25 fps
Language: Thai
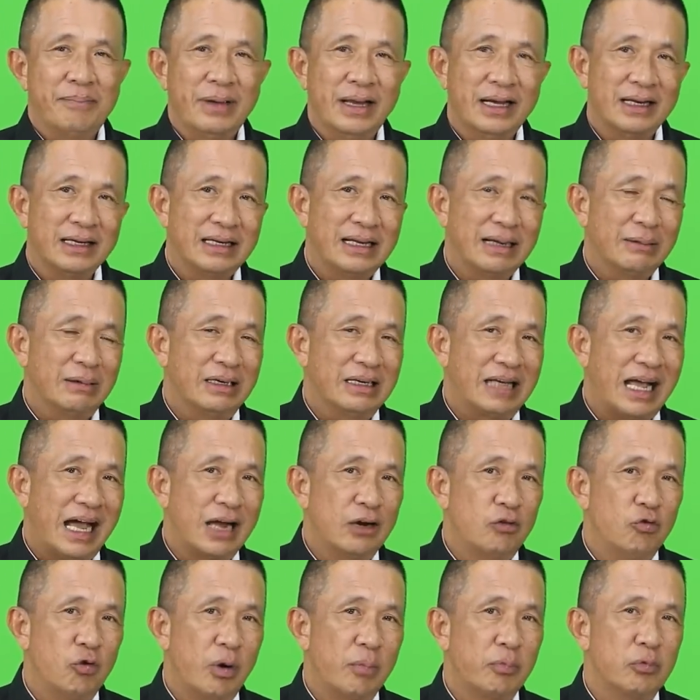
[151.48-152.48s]
เป็น
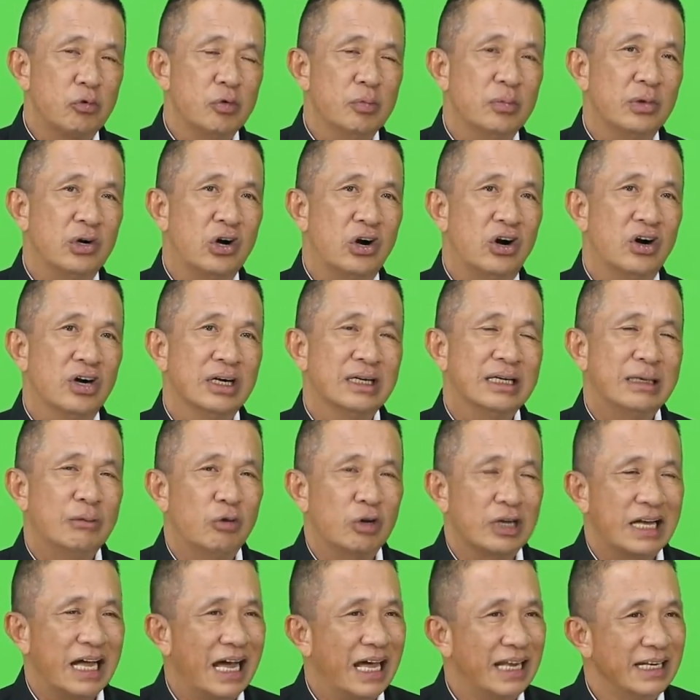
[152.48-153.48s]
การรวมกลุ่มของก
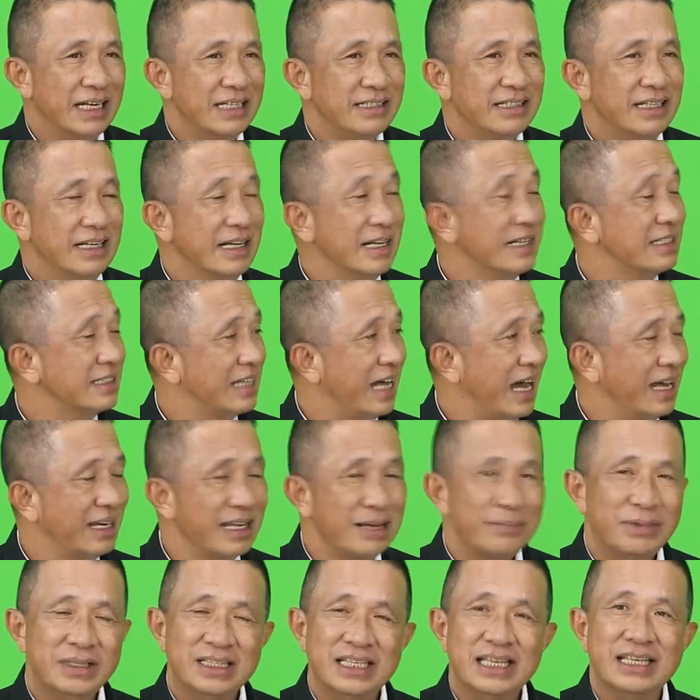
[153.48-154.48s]
ระบวนการนิสิตนักศึกษา
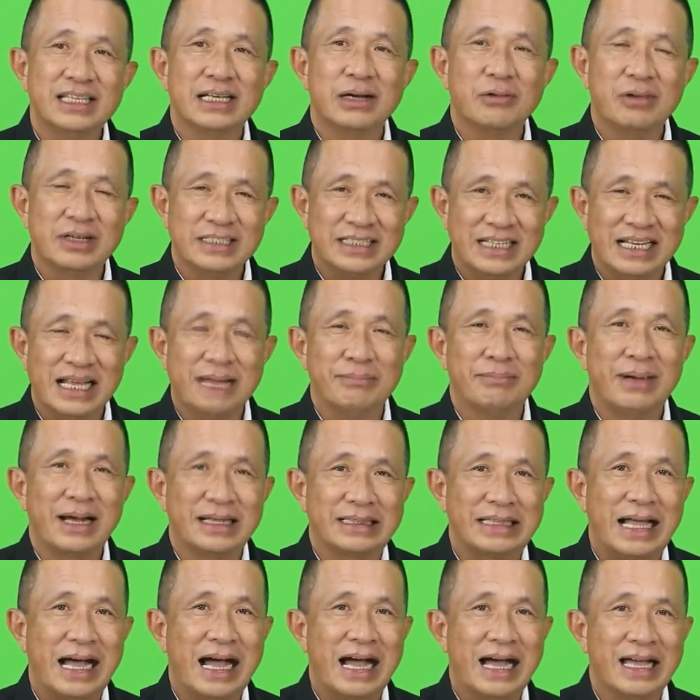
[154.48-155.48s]
ในพื้นที่จังหวัดชายแดน
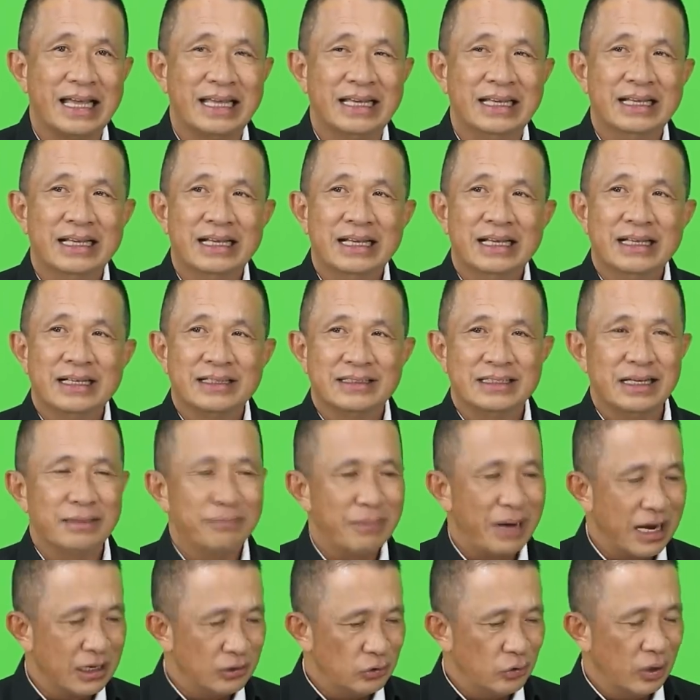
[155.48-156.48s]
ภาคใต้ ซึ่
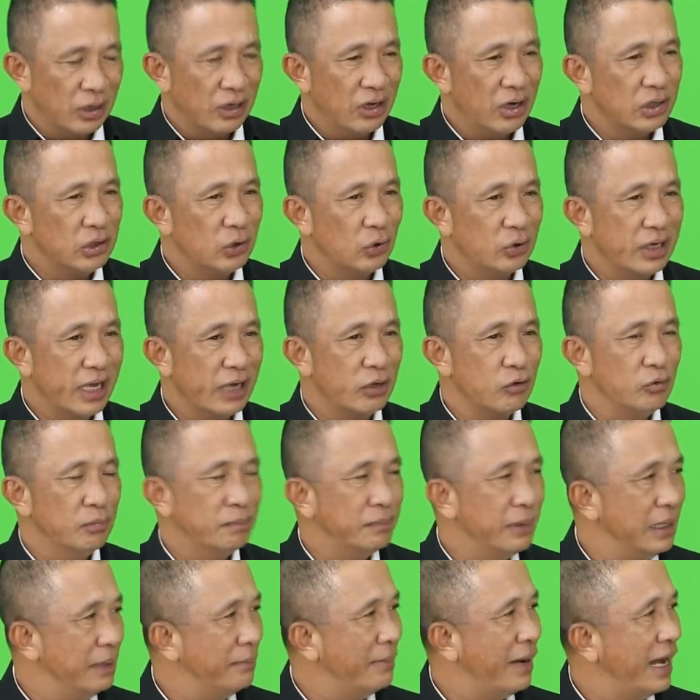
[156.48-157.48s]
งบางส่วนก็อยู่ในก
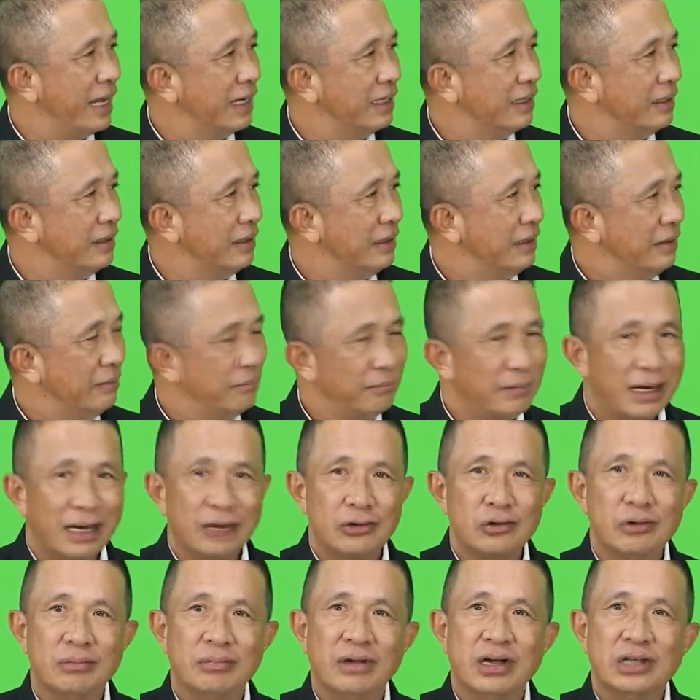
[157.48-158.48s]
ลุ่มเฟอร์มัสบา
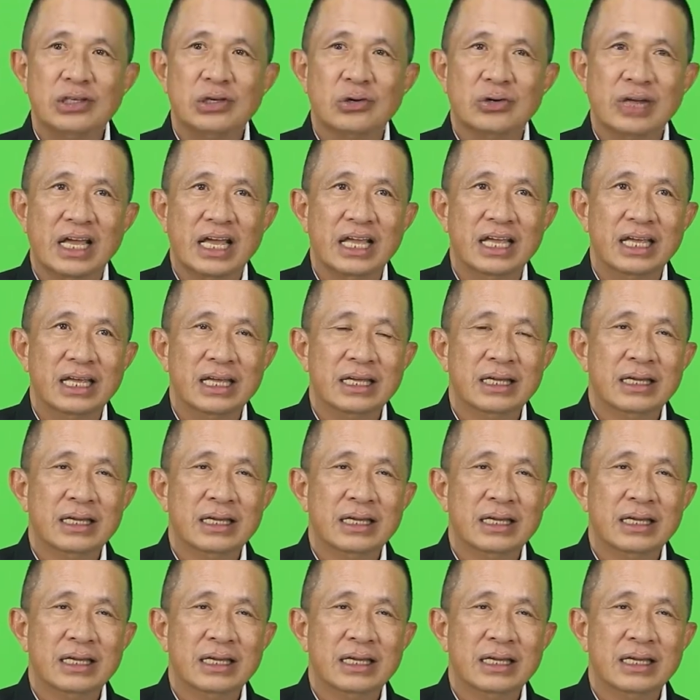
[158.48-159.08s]
งกลุ่มก็อยู่ใน